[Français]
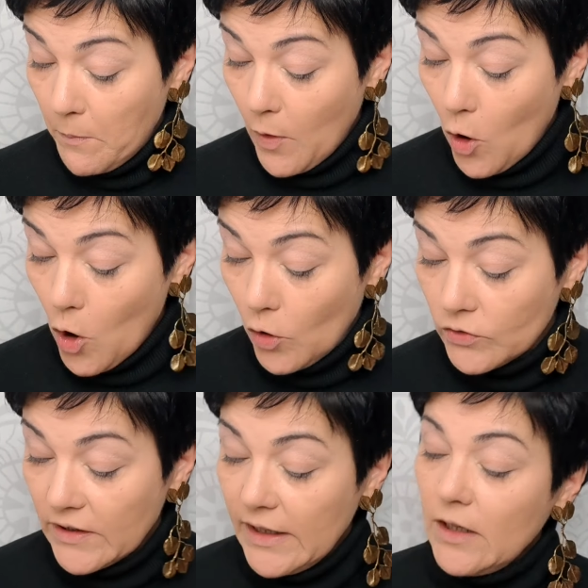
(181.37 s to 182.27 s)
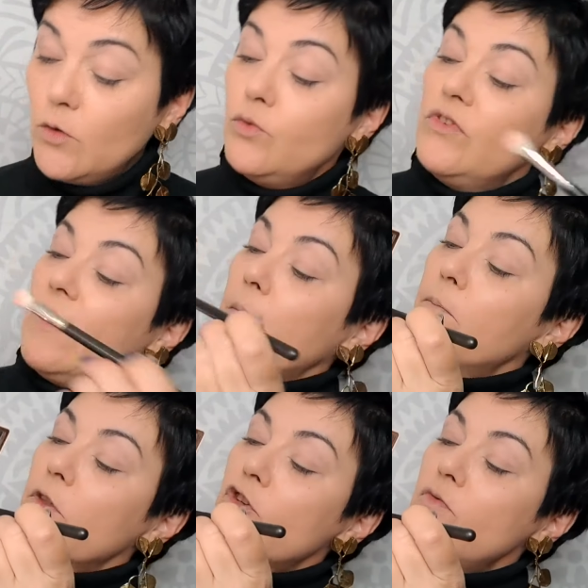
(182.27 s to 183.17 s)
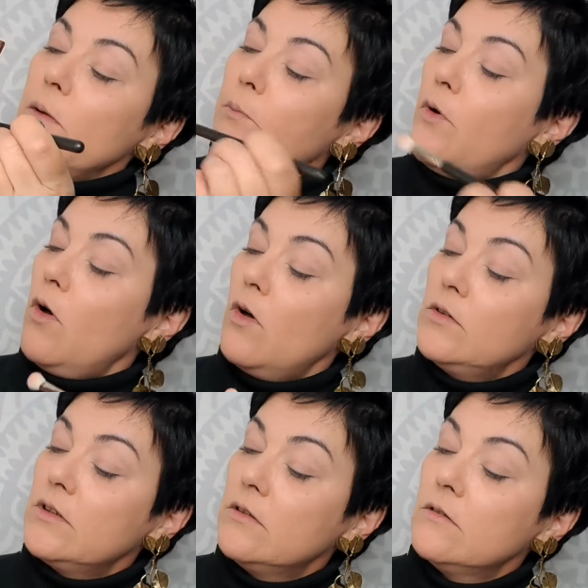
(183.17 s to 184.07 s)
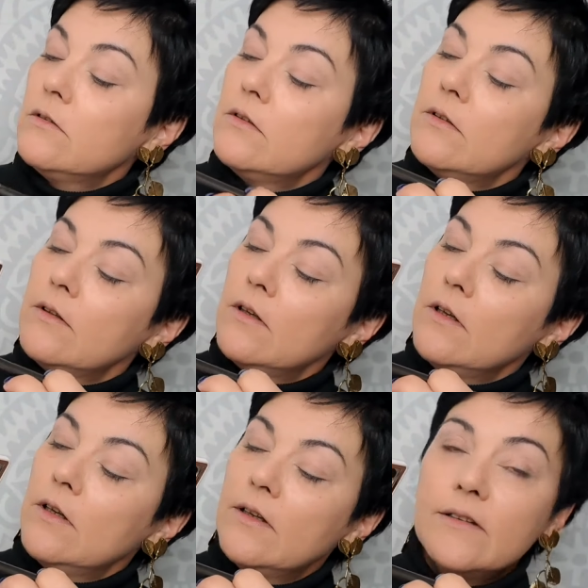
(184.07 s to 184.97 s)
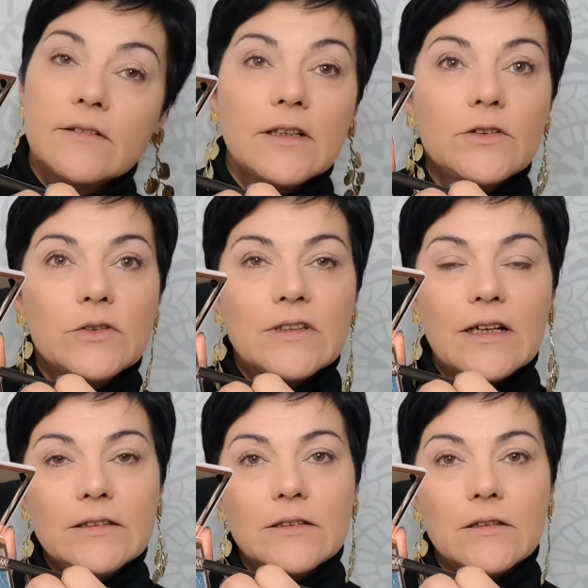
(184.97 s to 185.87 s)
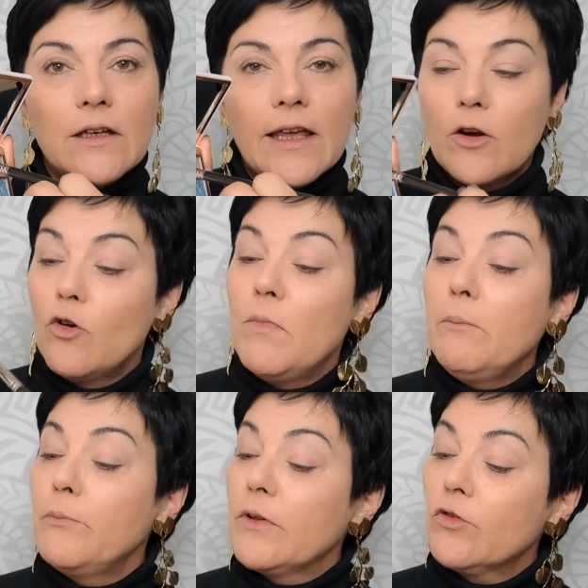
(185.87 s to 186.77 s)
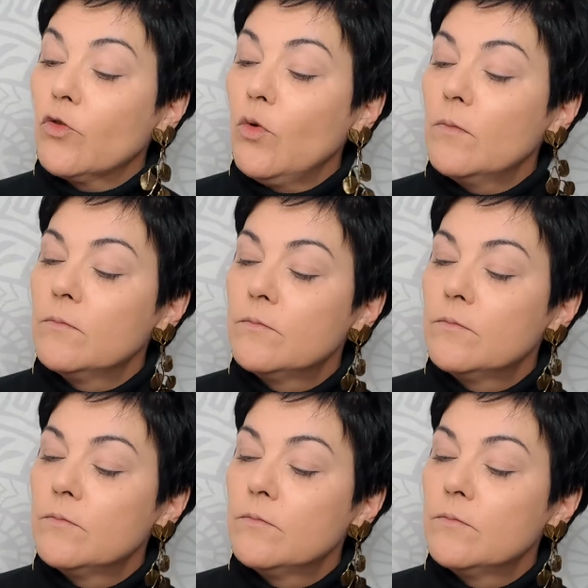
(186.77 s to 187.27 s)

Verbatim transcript: prendre Écoutez, je vais prendre cette teinte avec le même pinceau.